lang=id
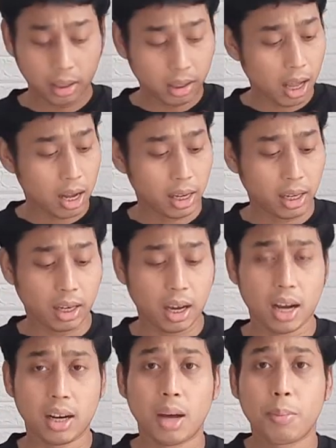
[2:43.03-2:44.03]

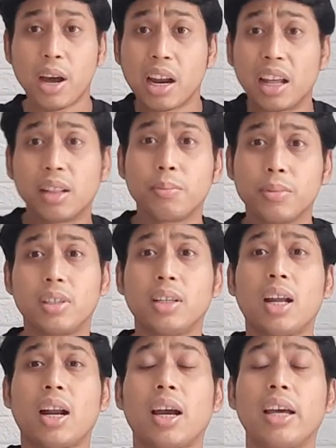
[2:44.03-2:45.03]
tarikan apa alat
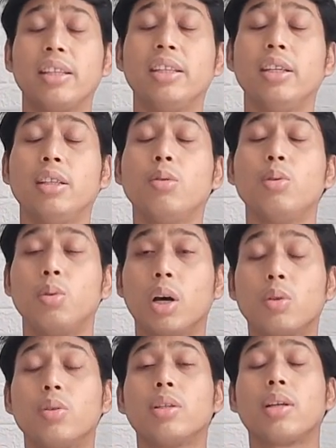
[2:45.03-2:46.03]
senar raket ini itu juga
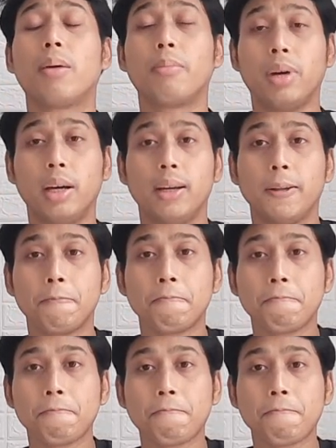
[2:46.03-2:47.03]
harusnya sama
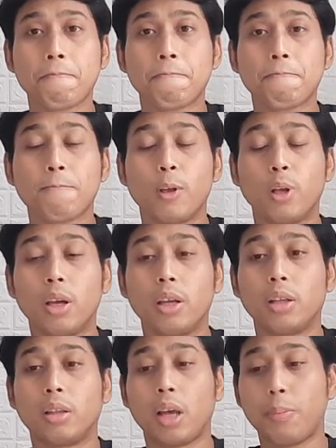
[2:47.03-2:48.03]

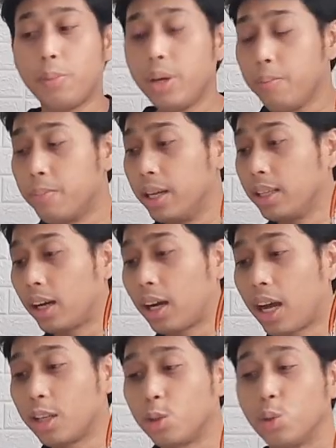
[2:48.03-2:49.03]
tapi banyak
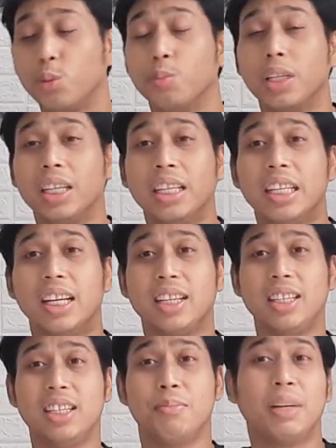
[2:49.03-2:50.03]
kasus begini yang
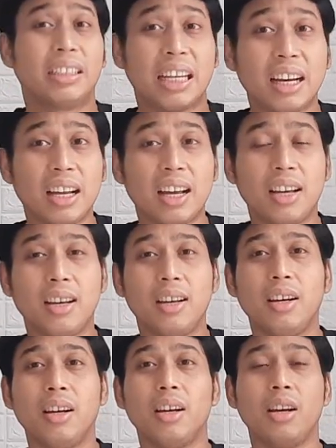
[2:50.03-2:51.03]
jadi masalah
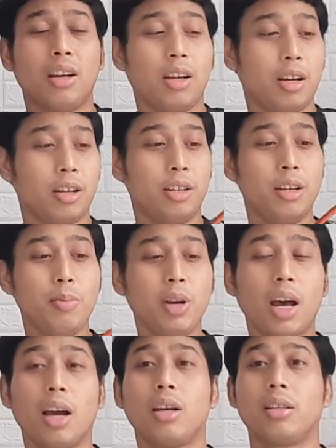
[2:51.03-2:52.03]
dia
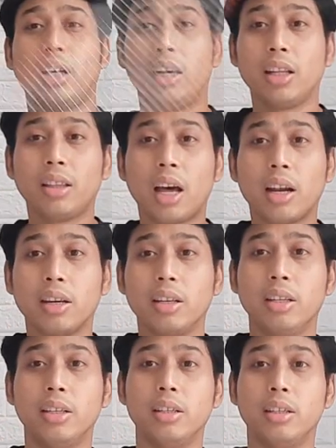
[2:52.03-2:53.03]
bilang saya tarik
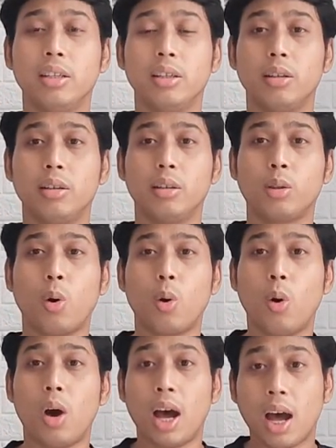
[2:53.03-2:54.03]
di
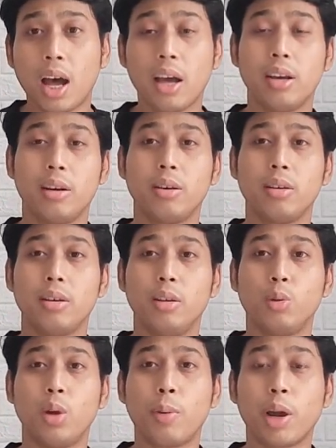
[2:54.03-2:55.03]
toko A itu
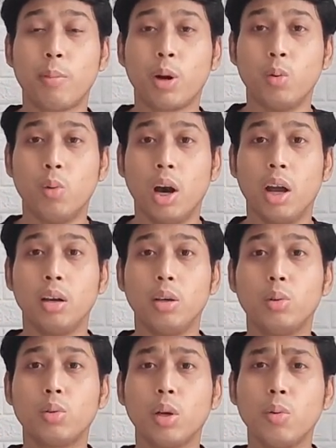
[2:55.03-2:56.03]
ya pakai manual
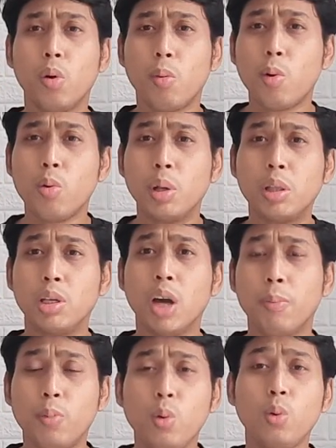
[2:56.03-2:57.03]
itu saya ngomong udah
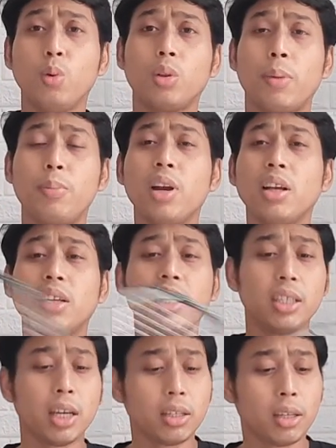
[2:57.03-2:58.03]
30 tapi
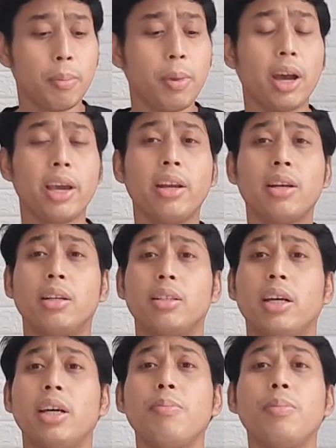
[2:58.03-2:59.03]
rasanya sama kayak
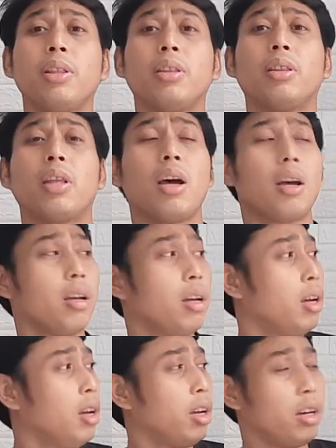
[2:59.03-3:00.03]
saya minta
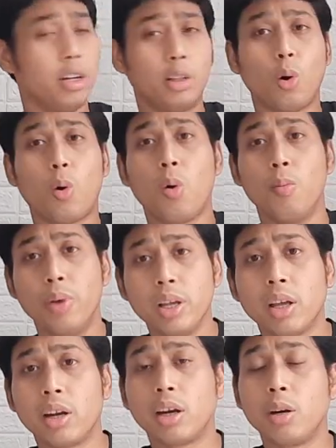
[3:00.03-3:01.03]
di toko B tarikan